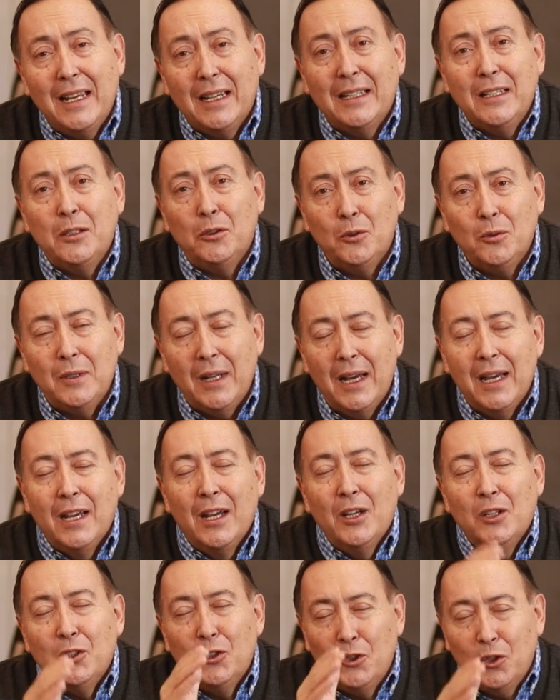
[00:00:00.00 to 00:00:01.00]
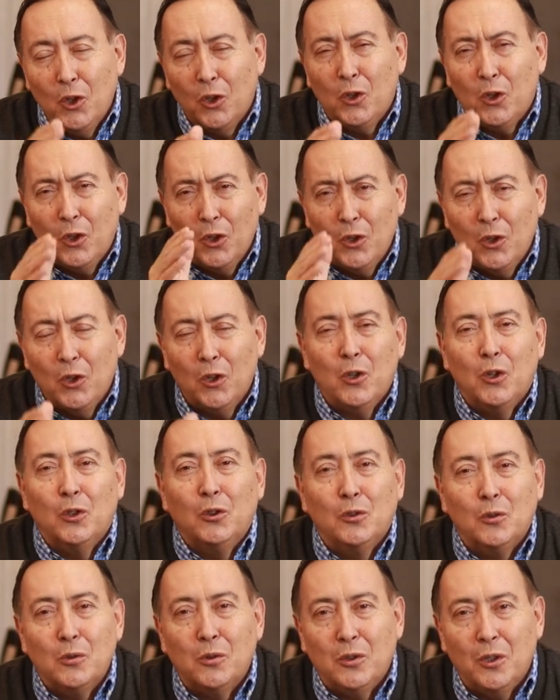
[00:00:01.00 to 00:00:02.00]
la escritura, yo conozco
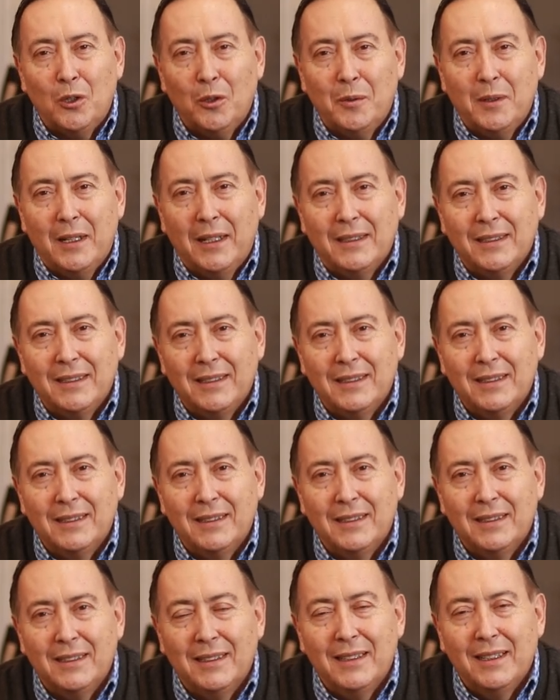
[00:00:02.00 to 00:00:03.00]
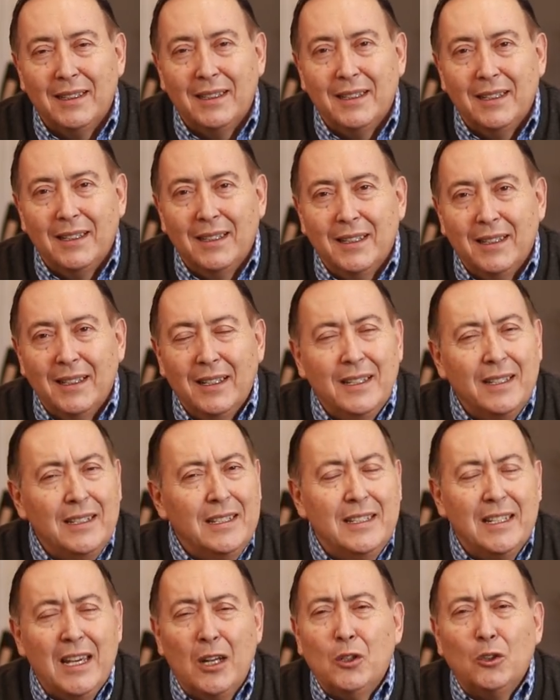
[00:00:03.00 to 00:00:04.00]
tus obras.
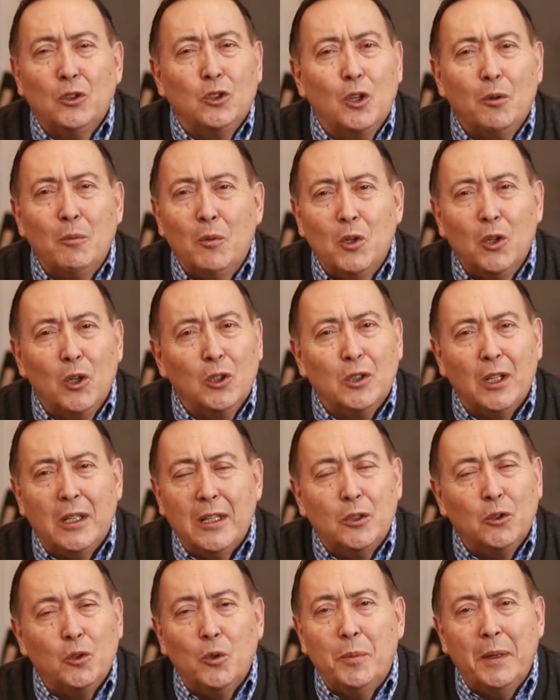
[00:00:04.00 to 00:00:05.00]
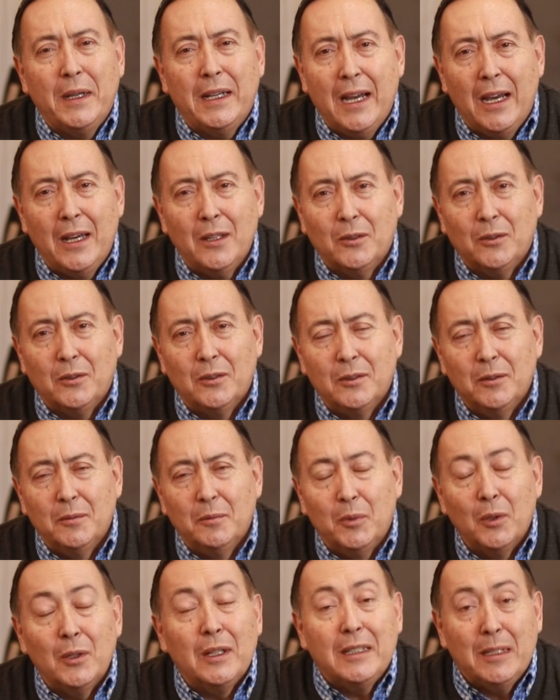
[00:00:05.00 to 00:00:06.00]
Ya no tomo nota de tus pecados
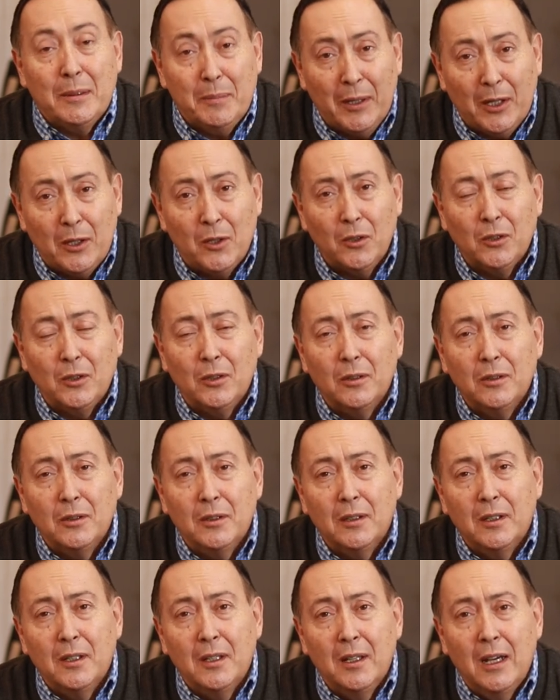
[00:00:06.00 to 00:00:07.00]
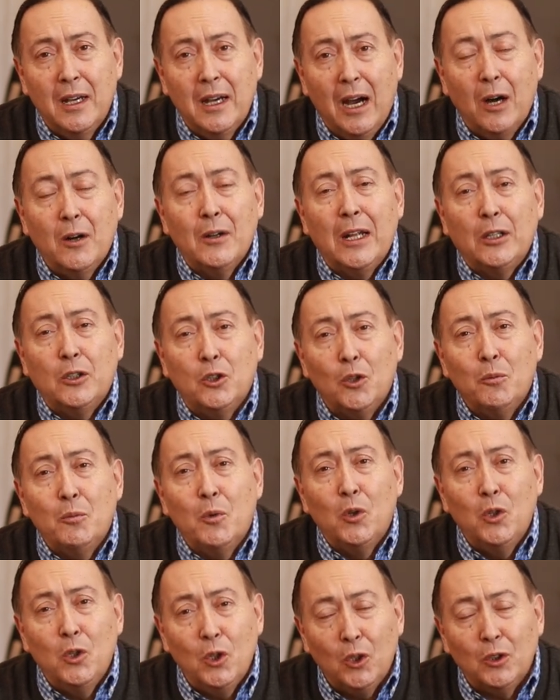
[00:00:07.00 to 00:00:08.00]
porque te perdono. Ahora
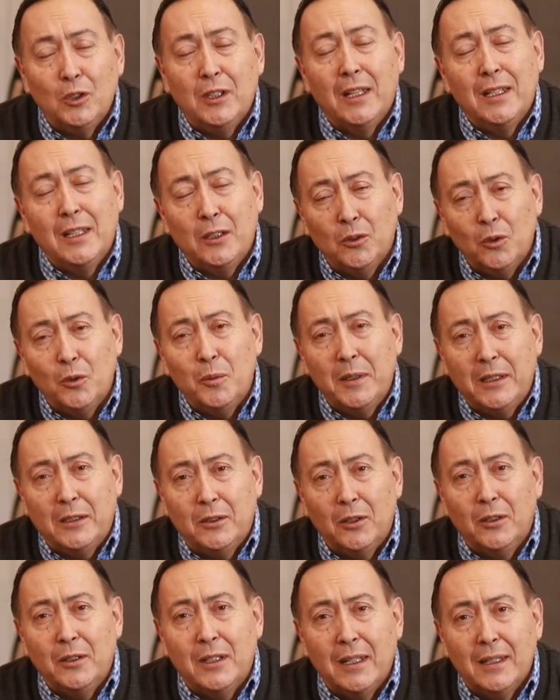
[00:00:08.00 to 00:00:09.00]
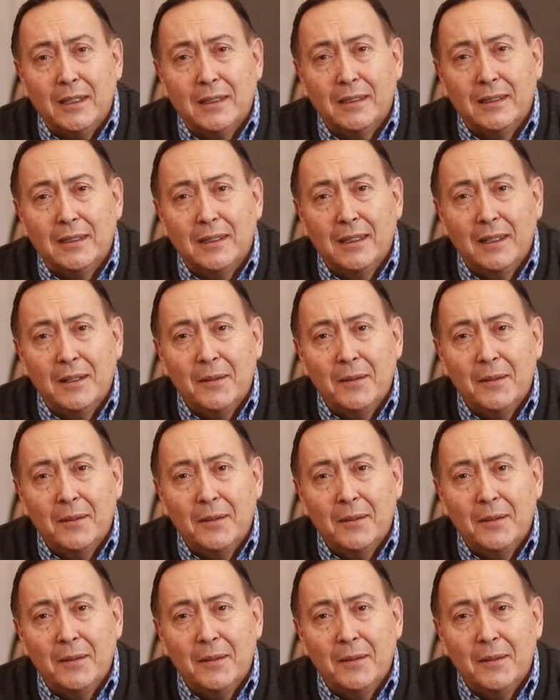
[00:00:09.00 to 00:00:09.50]
tomo nota de tus victorias.